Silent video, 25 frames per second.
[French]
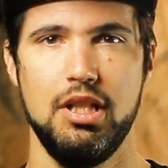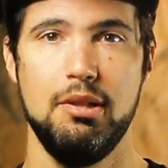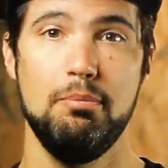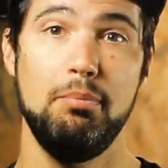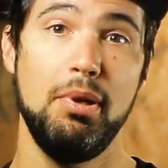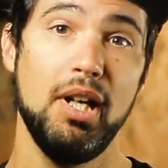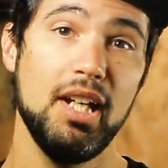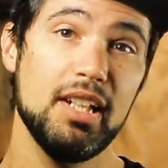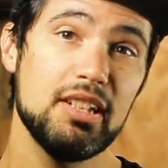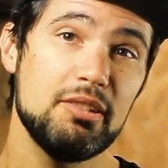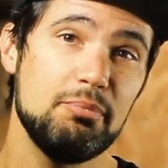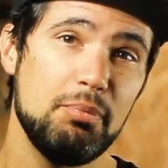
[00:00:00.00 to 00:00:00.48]

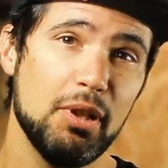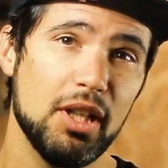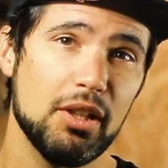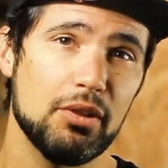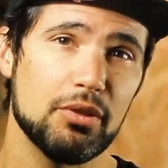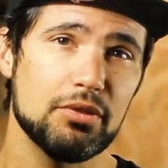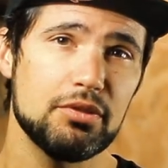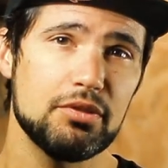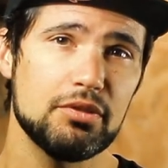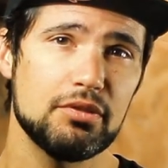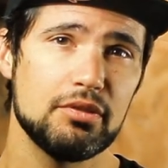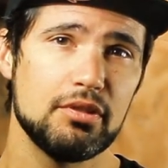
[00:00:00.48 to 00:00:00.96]
Et par
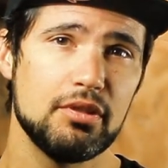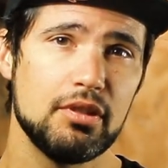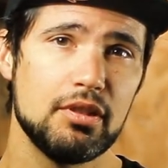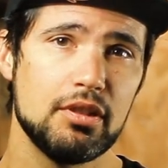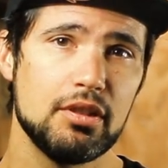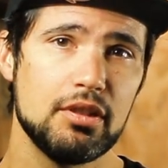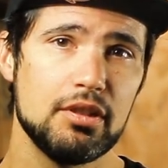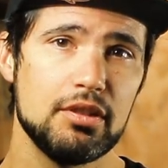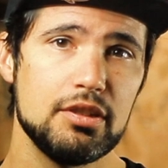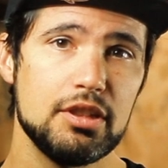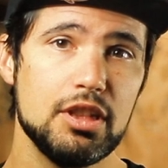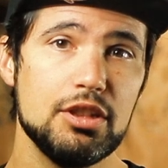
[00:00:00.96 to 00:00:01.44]
expérience,
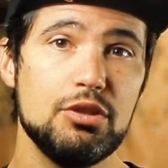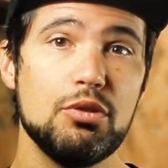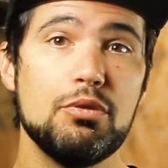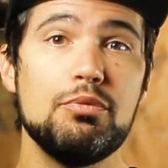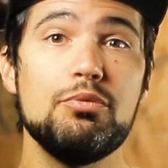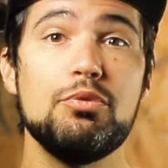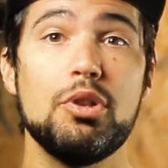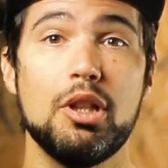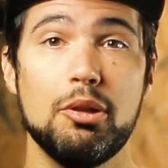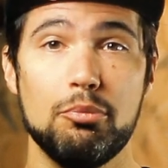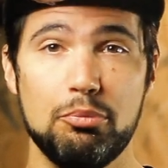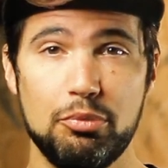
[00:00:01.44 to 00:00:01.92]
c'est
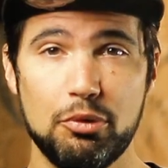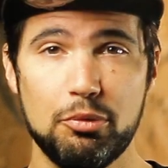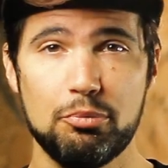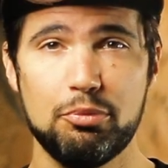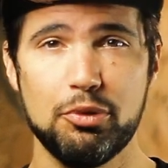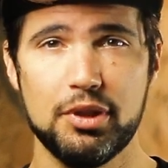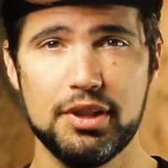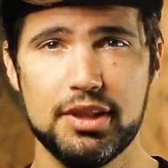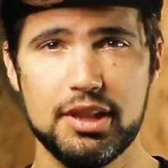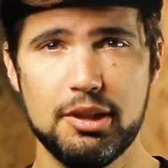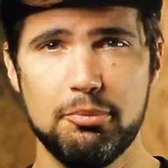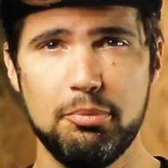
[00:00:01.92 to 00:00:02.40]
devenu un
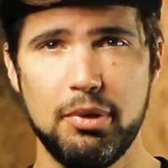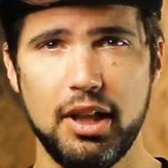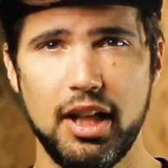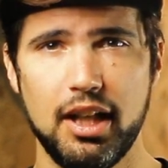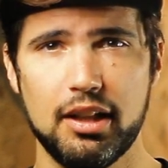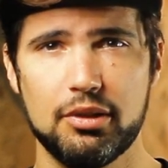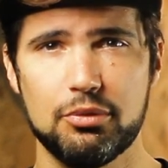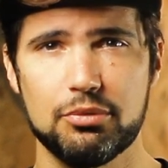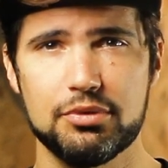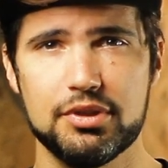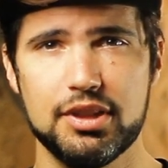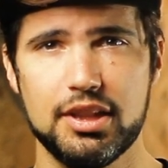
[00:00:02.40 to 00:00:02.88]
bon point de
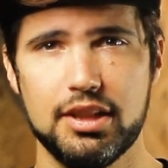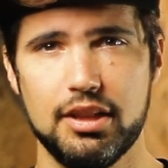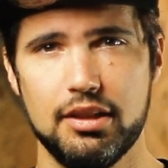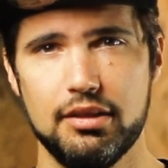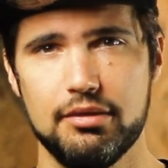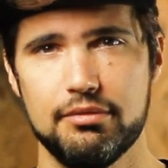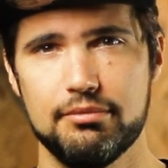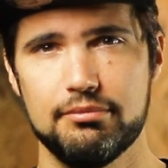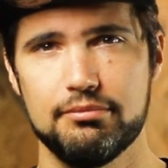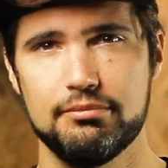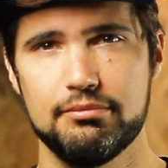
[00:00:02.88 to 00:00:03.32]
départ à conseiller.